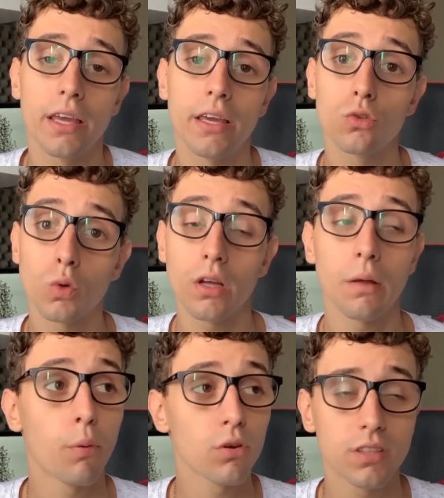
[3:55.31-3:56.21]
que eu tô
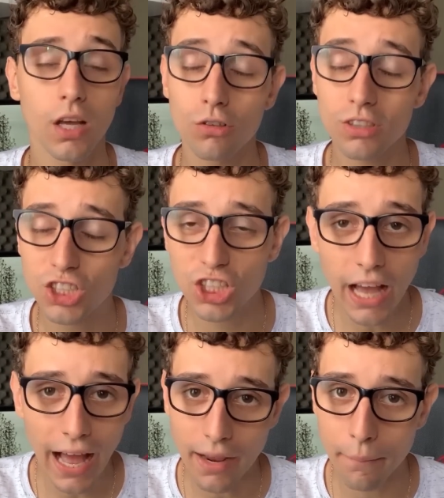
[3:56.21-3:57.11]
postando
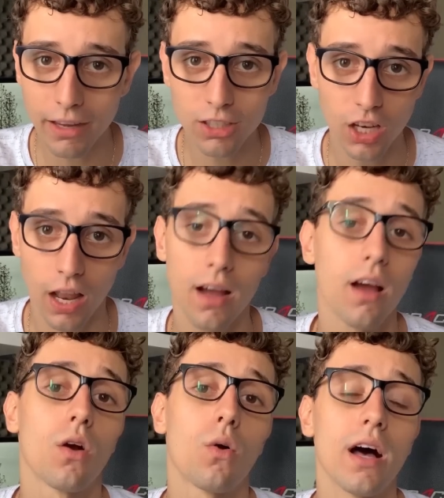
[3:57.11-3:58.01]
diariamente lá,
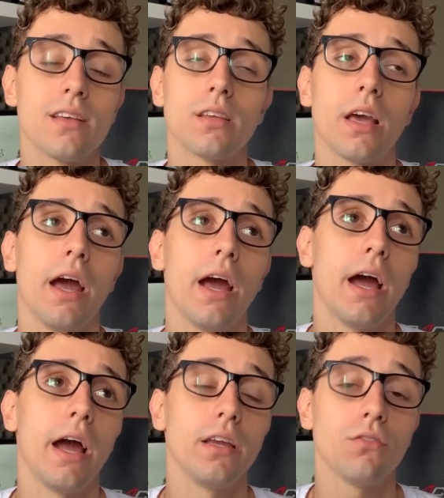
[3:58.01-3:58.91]
quase,
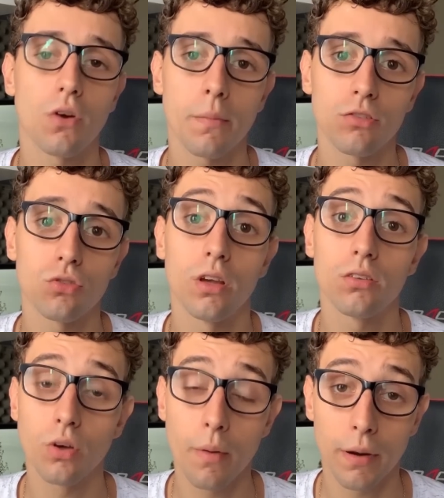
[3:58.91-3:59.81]
é,
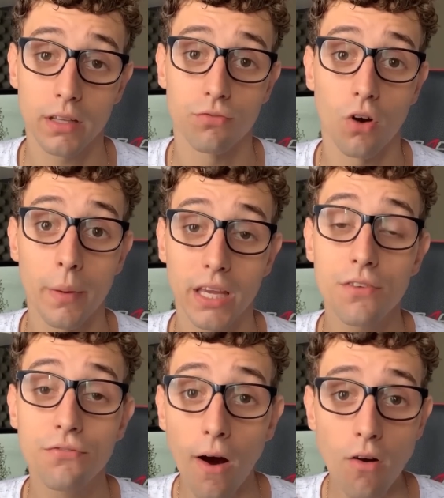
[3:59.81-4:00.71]
informações sobre a plataforma
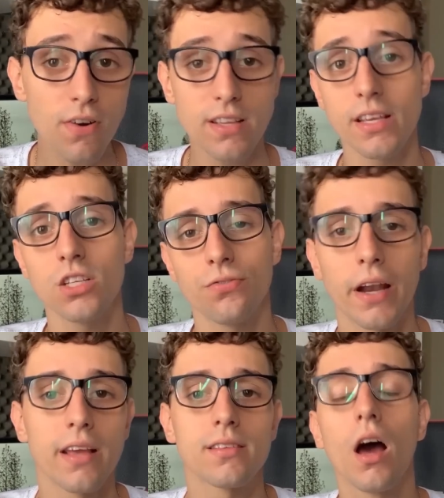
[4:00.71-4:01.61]
que vão fazer a
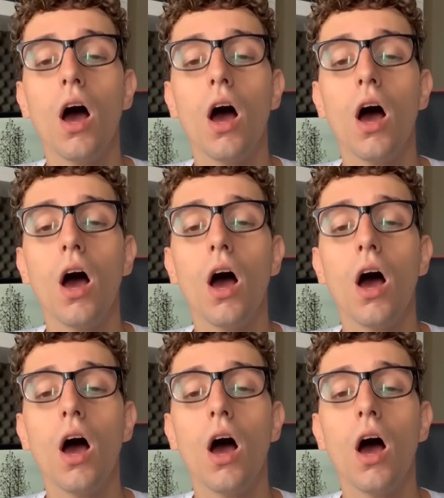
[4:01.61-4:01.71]
diferença